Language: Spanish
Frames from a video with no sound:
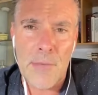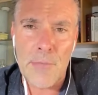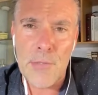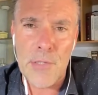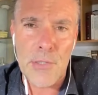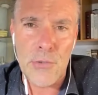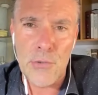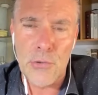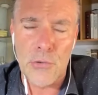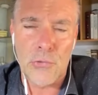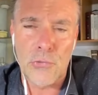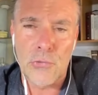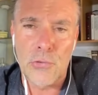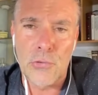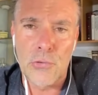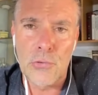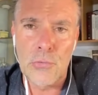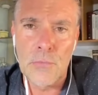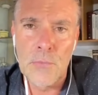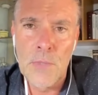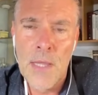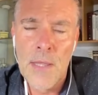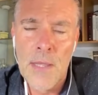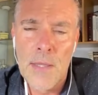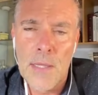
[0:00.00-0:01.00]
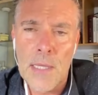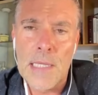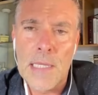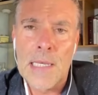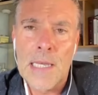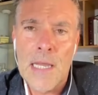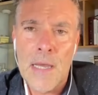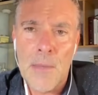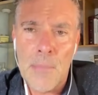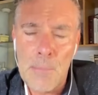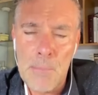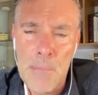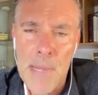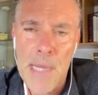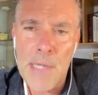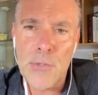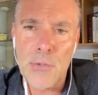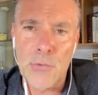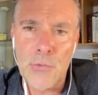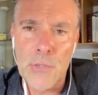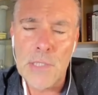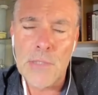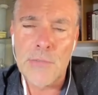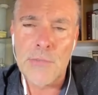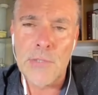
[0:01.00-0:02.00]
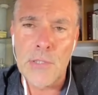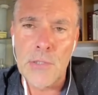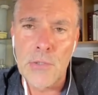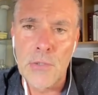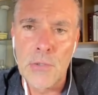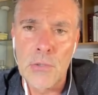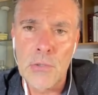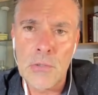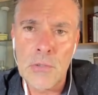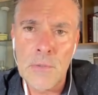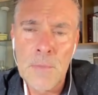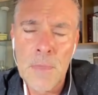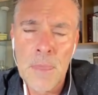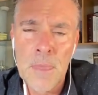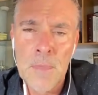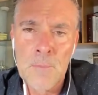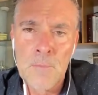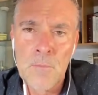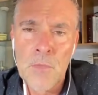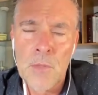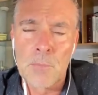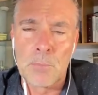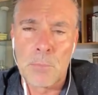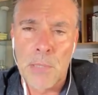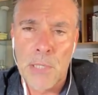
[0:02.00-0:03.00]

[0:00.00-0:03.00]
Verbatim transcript: maravilloso en las manos del Señor,